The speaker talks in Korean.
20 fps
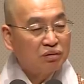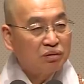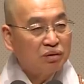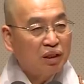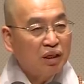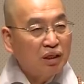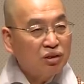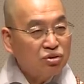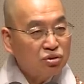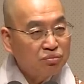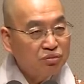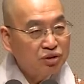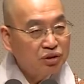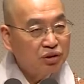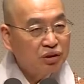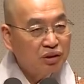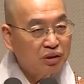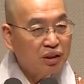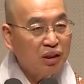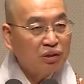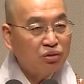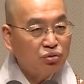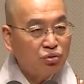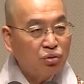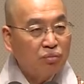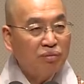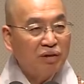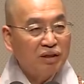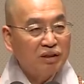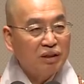자기가 좀 정신 차리고
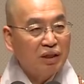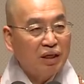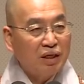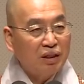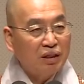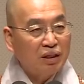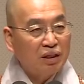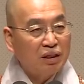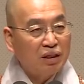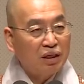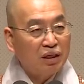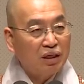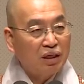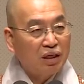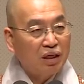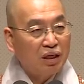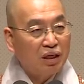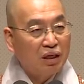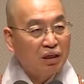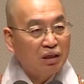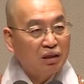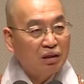똑바로 살아야 된다니까.